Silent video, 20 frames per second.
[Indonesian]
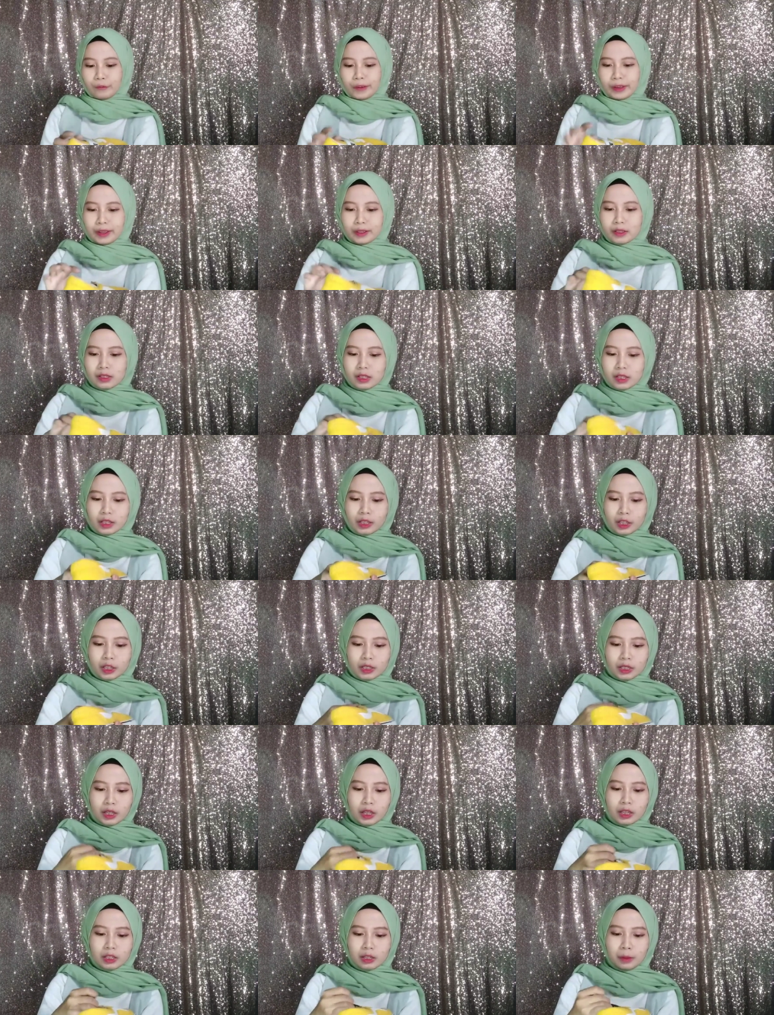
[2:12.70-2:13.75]
fans ini
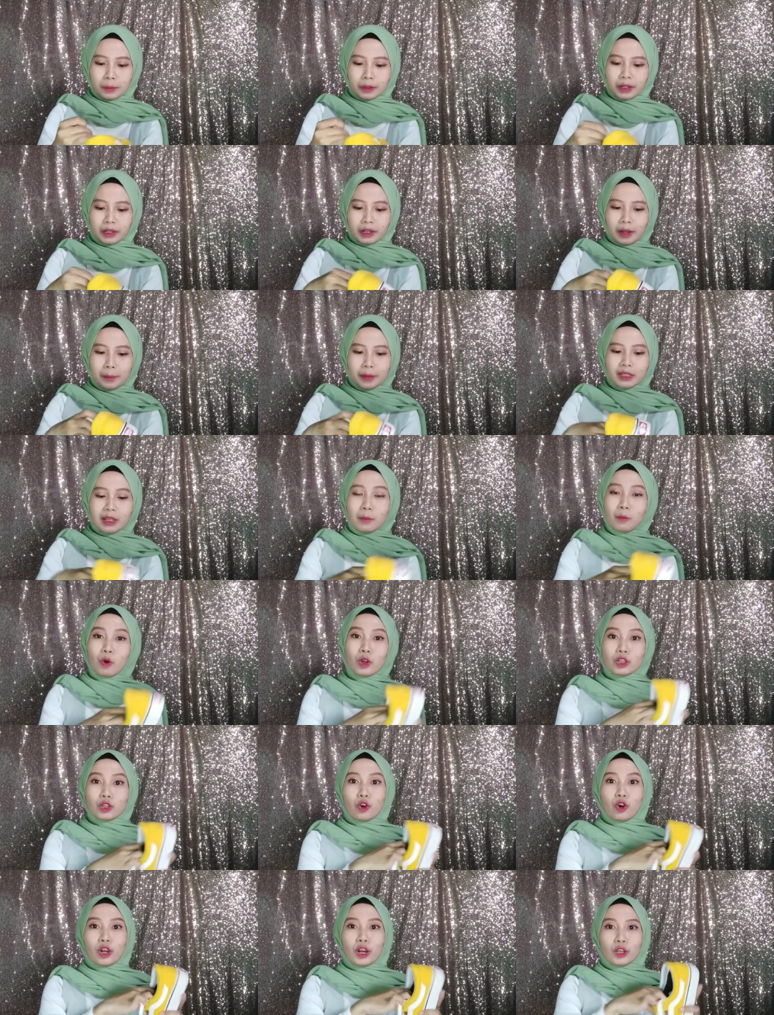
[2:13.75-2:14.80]
sih sebenarnya bisa
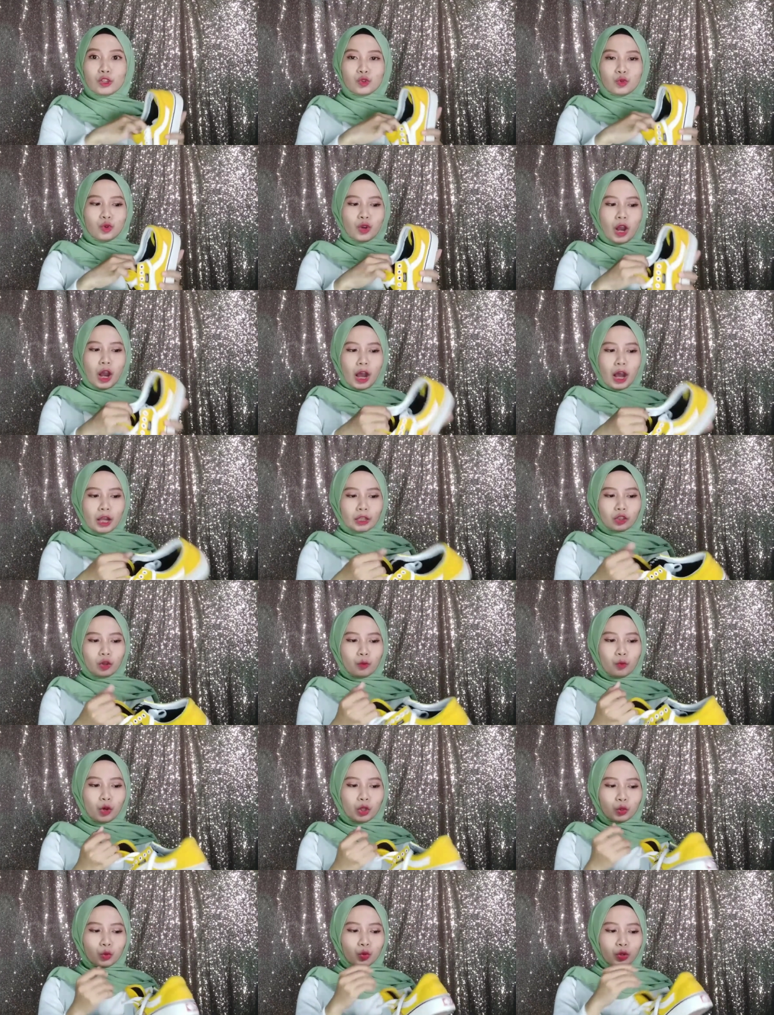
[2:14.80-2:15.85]
buat sekolah juga atau
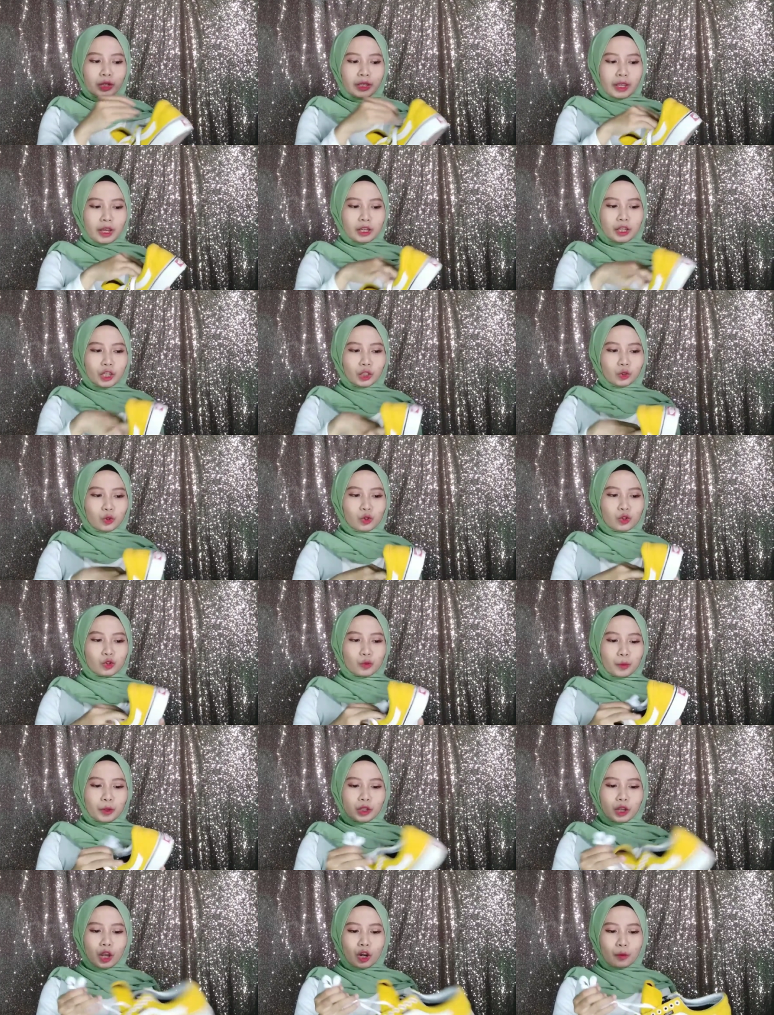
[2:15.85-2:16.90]
buat kuliah gitu
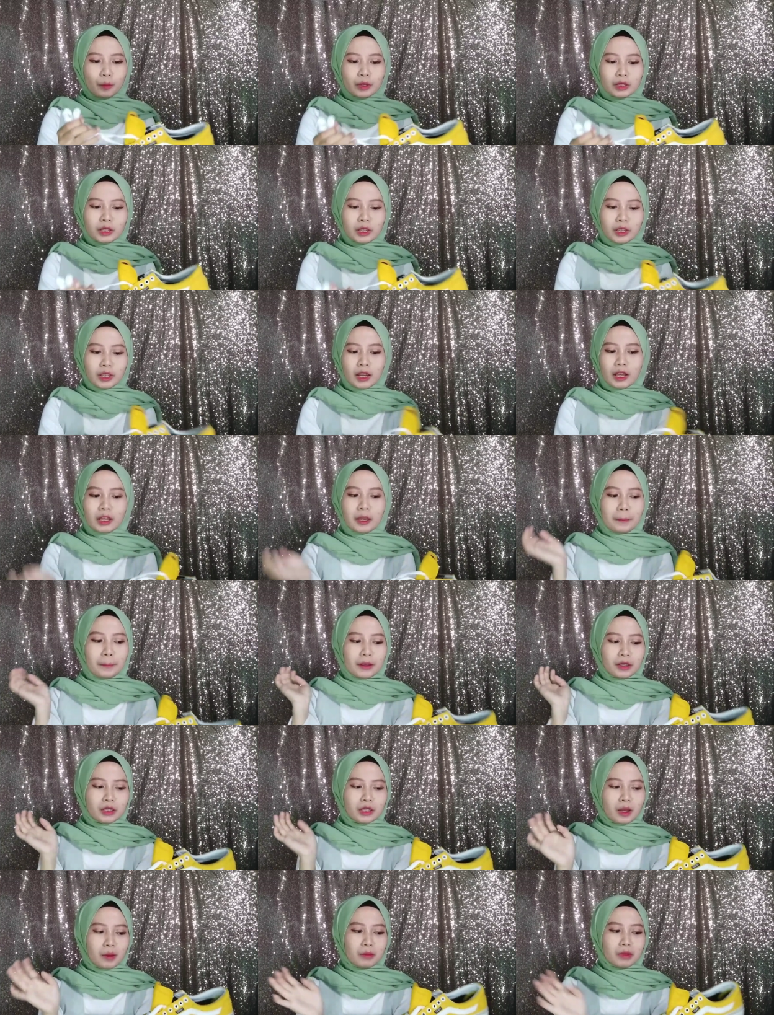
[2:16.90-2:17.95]
cuman kalau misalnya lagi
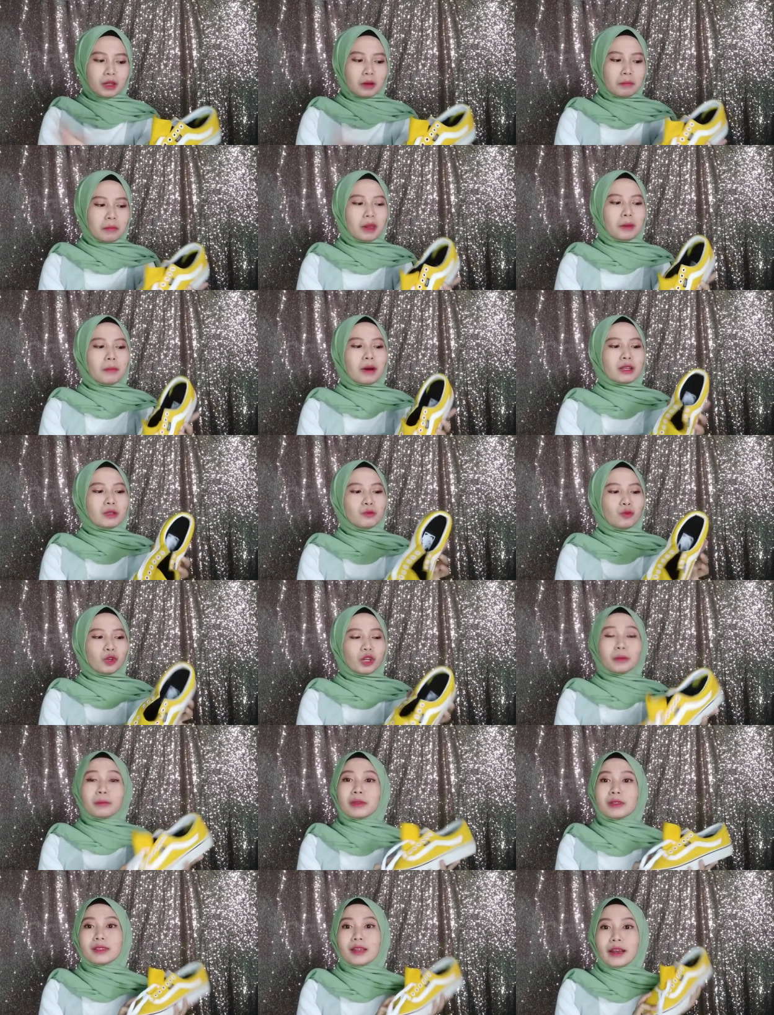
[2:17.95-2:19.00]
pas jam-jam bebas
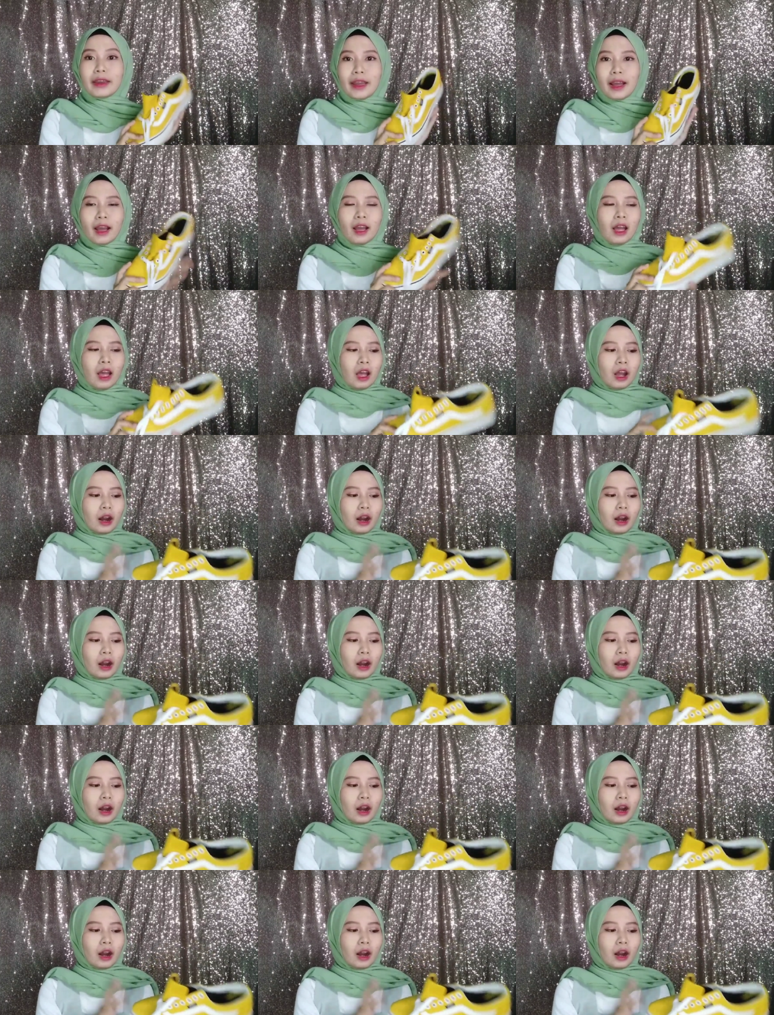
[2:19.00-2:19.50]
mungkin bisa ya